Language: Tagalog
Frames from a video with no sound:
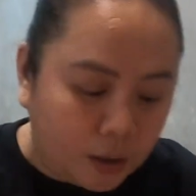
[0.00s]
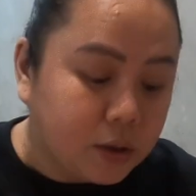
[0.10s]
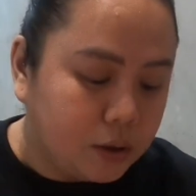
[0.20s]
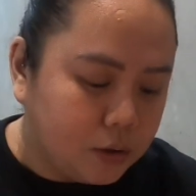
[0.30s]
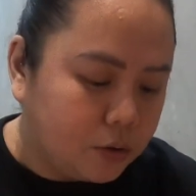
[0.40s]

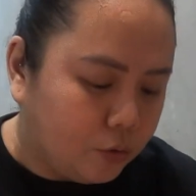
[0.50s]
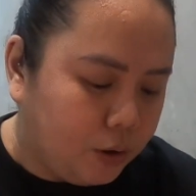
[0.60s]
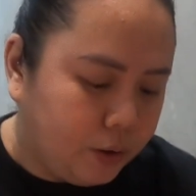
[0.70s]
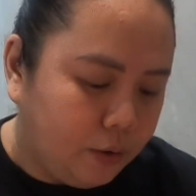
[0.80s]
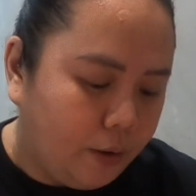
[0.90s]
As in,
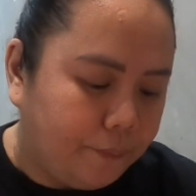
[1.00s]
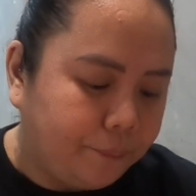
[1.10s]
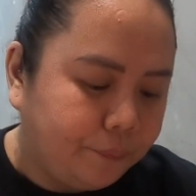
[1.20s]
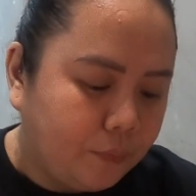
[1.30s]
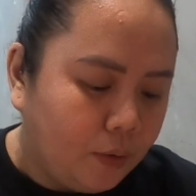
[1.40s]
Sulit solid. na
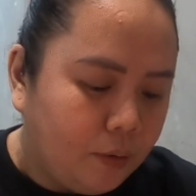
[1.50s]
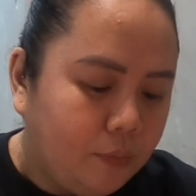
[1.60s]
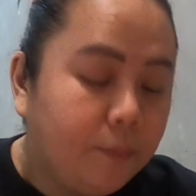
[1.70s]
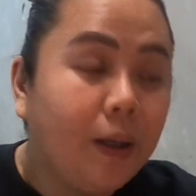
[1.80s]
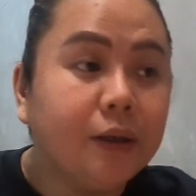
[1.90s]
sulit na siya.
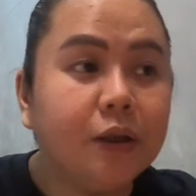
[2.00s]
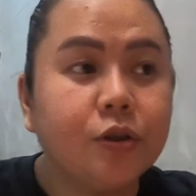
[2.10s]
Wala